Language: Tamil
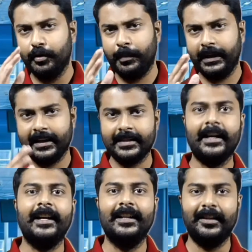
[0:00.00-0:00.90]

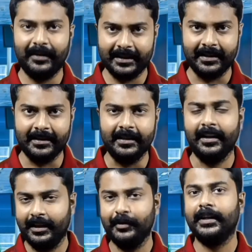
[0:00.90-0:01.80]
டூப்ளிகேட்ஸை ஐடென்டிஃபை செஞ்சு
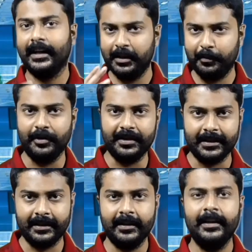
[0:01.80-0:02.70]
அதாவது
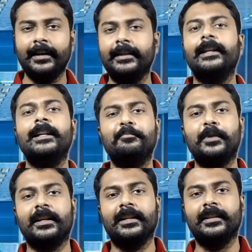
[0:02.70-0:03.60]
கண்டுபிடிச்சு டெலிட்
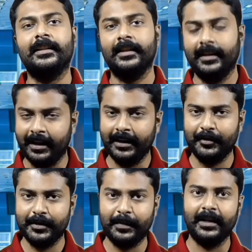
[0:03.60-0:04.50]
பண்ணுறதுக்கு நான்
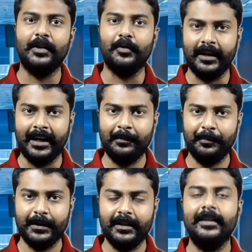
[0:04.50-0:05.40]
யூஸ் பண்ணுற ஒரு
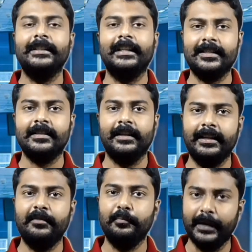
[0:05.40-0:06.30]
ஆப்
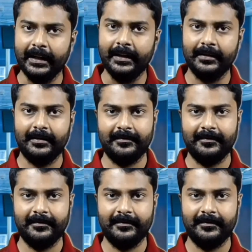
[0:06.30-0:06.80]
எஸ்டி மெய்டு